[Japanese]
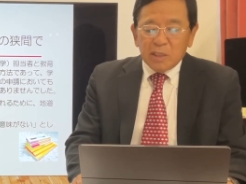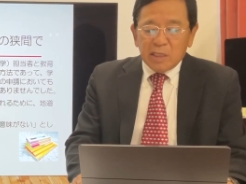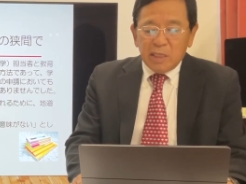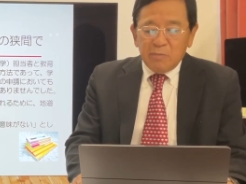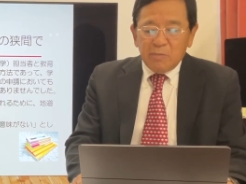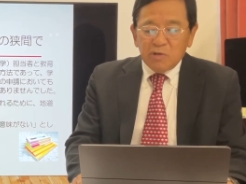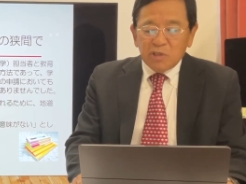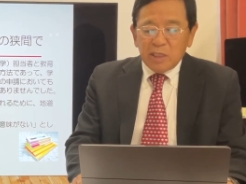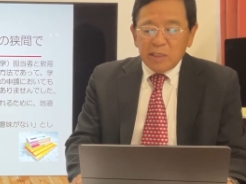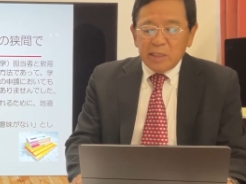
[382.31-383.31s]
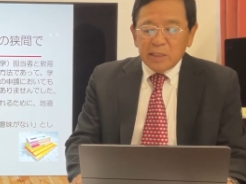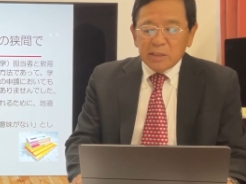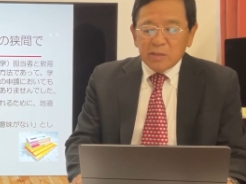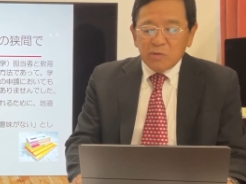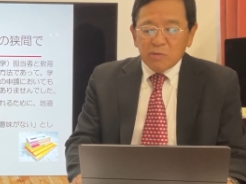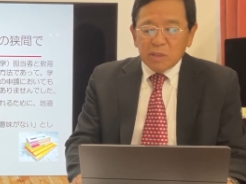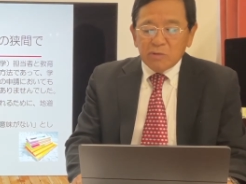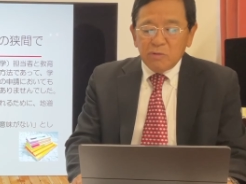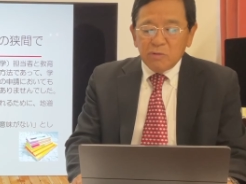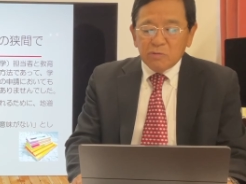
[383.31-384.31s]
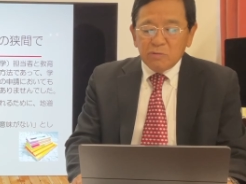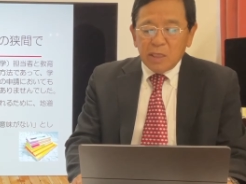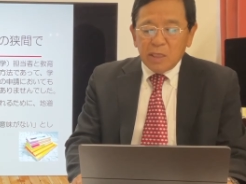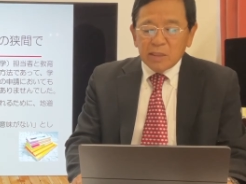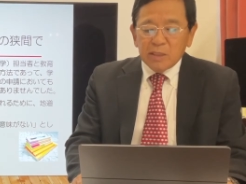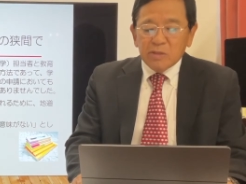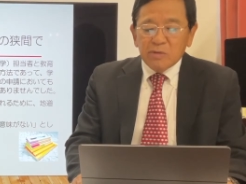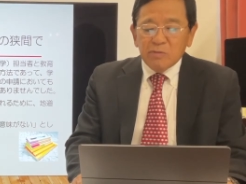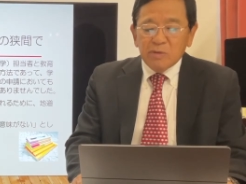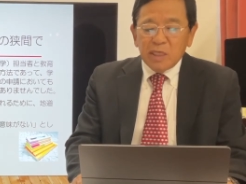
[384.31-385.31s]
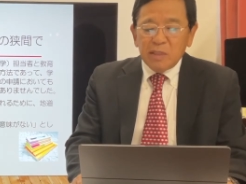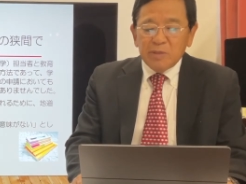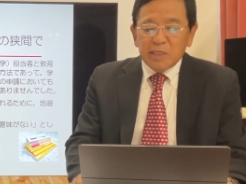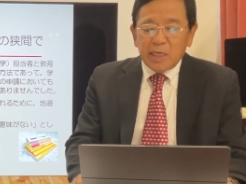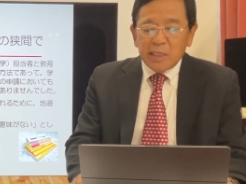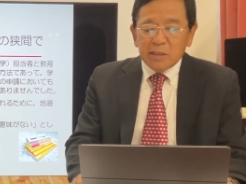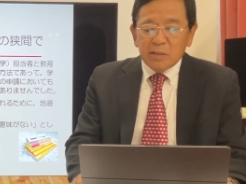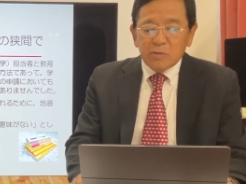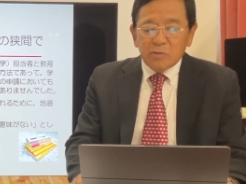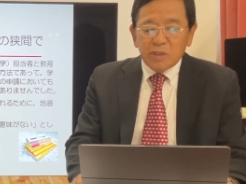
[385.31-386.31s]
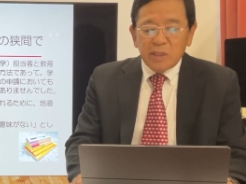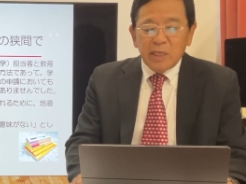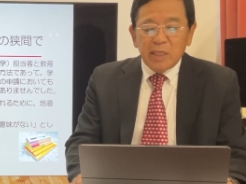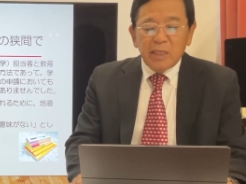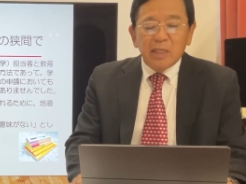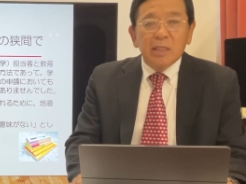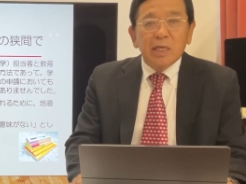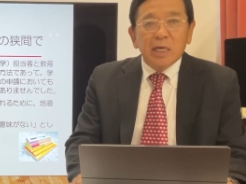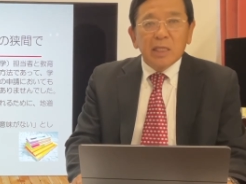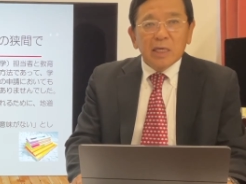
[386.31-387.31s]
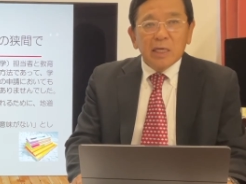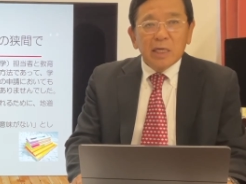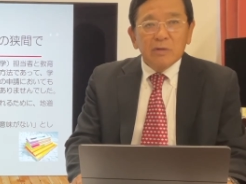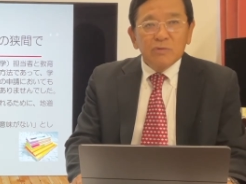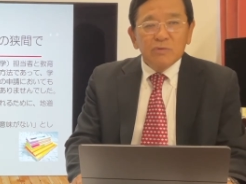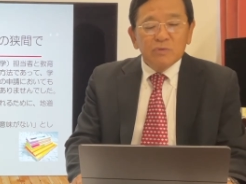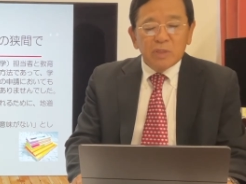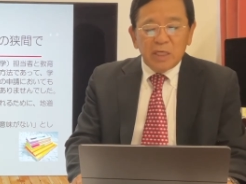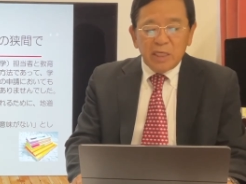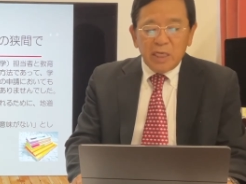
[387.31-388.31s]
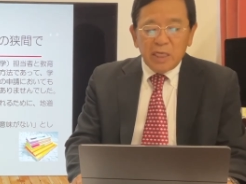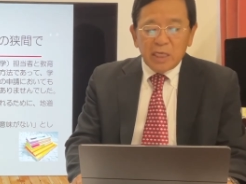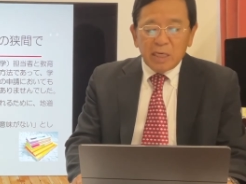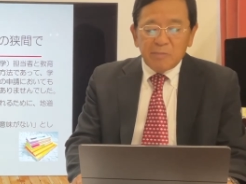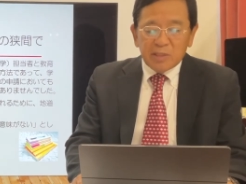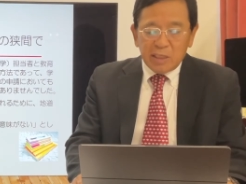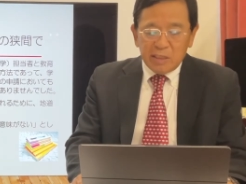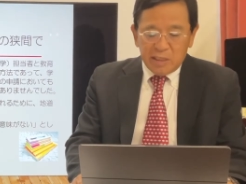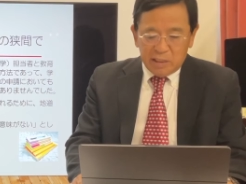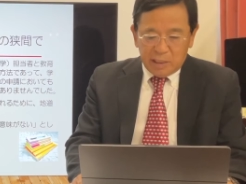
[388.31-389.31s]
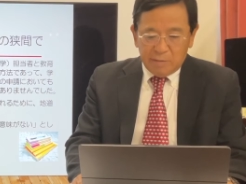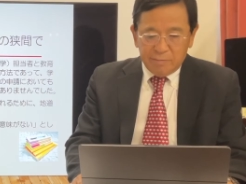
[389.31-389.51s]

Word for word: 現場を知らない教科教育は存在意味がないとしてなかなか受け入れられませんでした